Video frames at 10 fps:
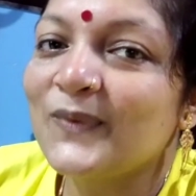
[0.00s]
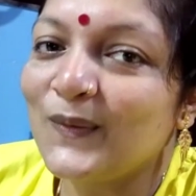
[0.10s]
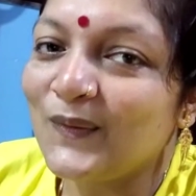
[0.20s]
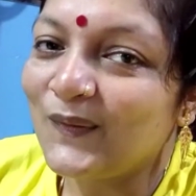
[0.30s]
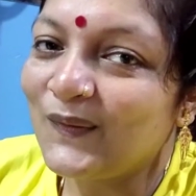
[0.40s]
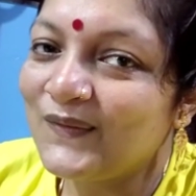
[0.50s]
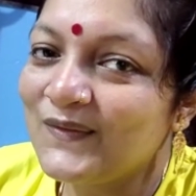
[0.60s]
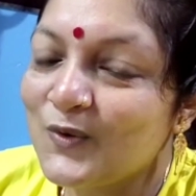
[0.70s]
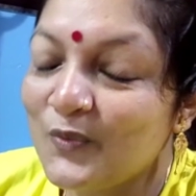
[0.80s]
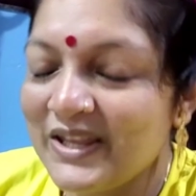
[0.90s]
तो
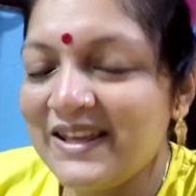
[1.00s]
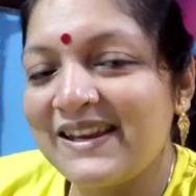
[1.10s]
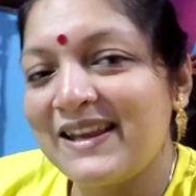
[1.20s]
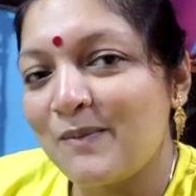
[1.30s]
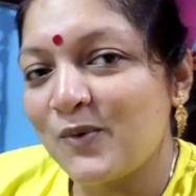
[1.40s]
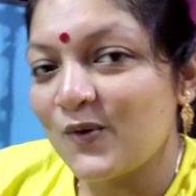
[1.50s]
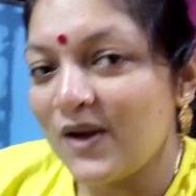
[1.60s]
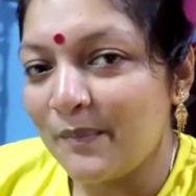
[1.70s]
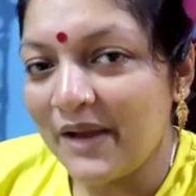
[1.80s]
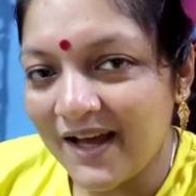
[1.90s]
उम्मीद है कि आप लोग
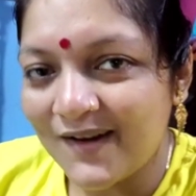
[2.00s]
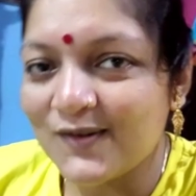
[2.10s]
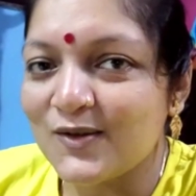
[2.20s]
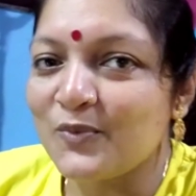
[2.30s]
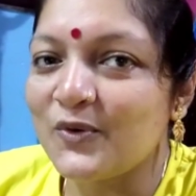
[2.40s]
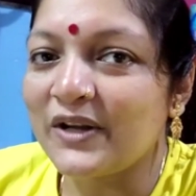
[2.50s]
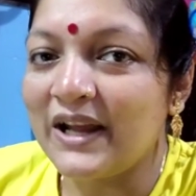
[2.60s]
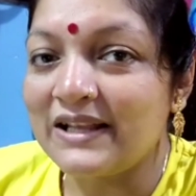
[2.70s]
का प्यार और सपोर्ट